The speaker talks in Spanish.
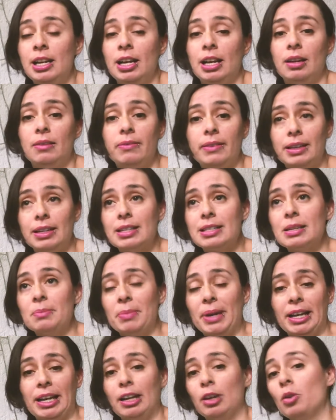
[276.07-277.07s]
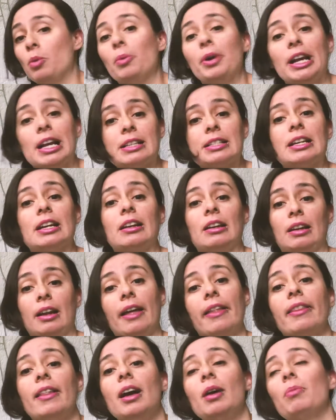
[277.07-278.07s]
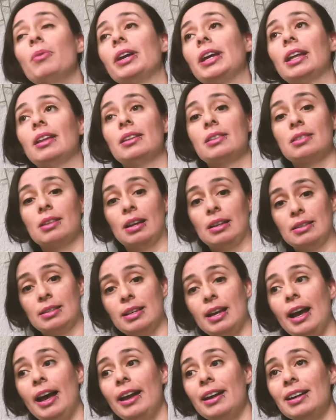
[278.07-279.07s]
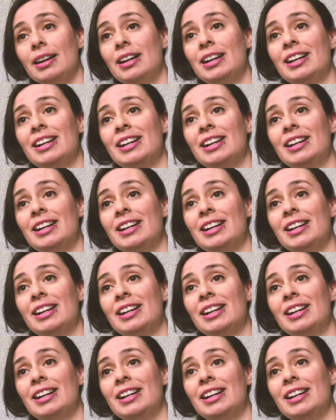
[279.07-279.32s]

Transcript: el fin de semana no voy a hacer nada, voy a descansar